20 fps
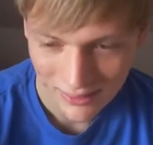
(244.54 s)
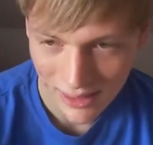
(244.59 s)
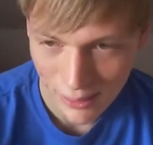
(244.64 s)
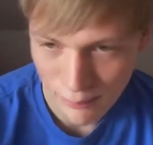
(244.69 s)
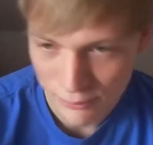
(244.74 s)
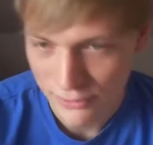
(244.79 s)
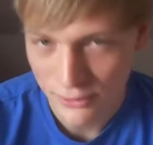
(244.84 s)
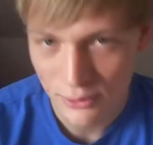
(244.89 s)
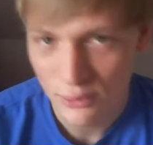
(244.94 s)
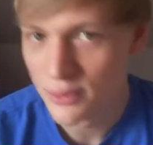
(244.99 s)

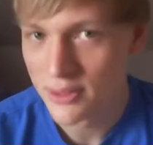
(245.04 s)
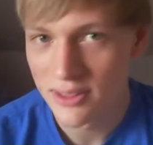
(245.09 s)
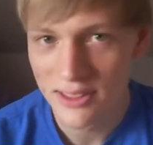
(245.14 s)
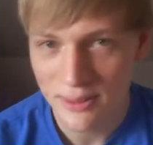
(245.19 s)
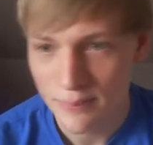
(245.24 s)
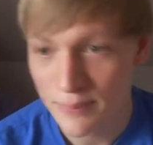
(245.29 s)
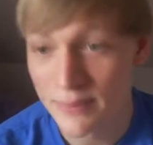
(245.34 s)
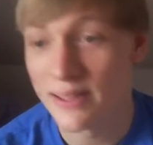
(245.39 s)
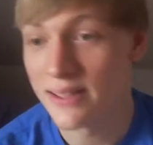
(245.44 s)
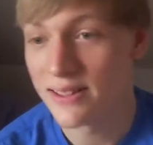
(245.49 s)
absolut
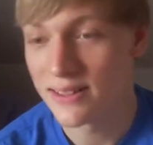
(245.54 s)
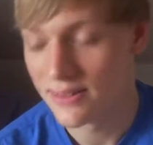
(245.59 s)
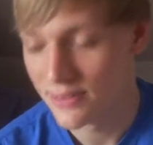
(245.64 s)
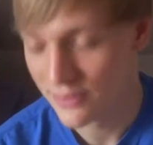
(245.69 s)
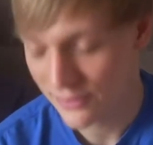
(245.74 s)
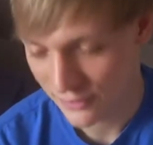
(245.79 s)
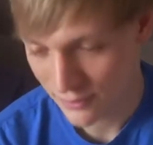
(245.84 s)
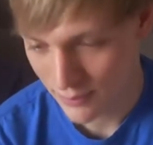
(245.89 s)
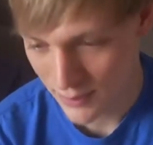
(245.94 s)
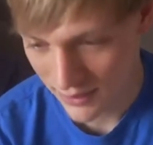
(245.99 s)
nicht mit echten
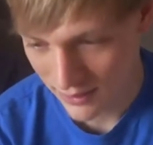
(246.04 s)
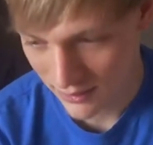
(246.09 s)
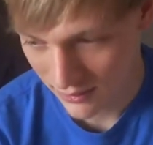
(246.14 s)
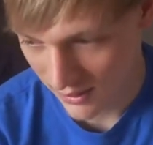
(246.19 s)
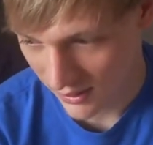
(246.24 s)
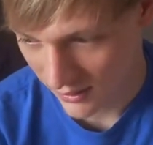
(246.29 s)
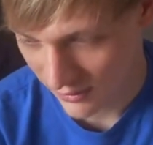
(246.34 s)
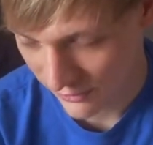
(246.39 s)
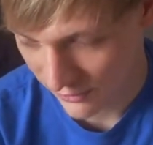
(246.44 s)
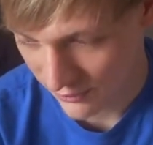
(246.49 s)
Instrumenten und
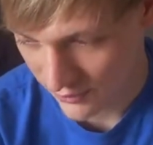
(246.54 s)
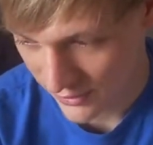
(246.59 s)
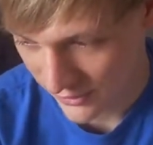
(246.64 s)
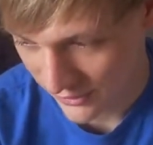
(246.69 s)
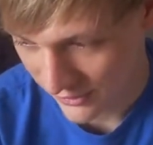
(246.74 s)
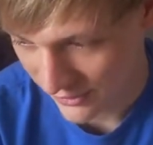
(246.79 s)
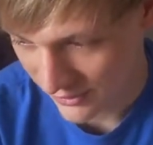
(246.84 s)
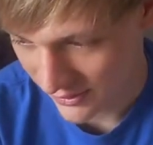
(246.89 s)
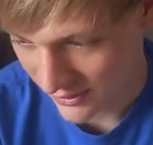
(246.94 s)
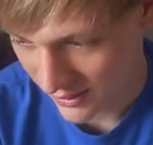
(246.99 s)
alles
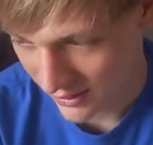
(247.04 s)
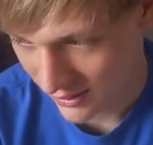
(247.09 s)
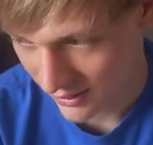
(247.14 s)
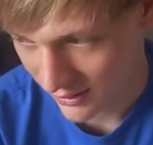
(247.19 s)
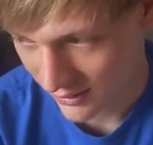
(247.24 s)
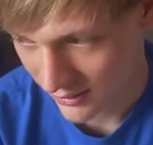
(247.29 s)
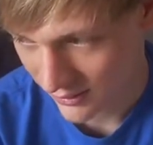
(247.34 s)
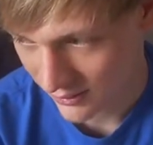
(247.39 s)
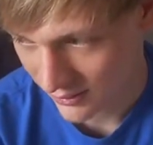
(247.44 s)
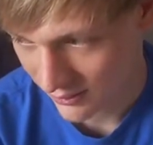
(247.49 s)
sowas.
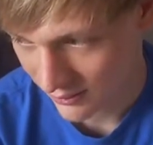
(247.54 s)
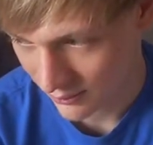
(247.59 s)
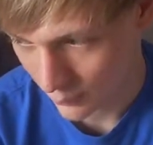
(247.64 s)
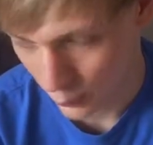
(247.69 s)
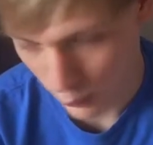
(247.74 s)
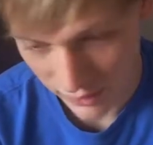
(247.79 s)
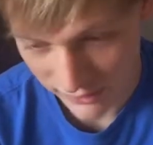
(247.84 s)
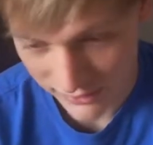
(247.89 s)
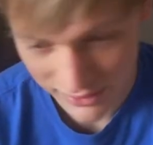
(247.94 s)
Äh, oder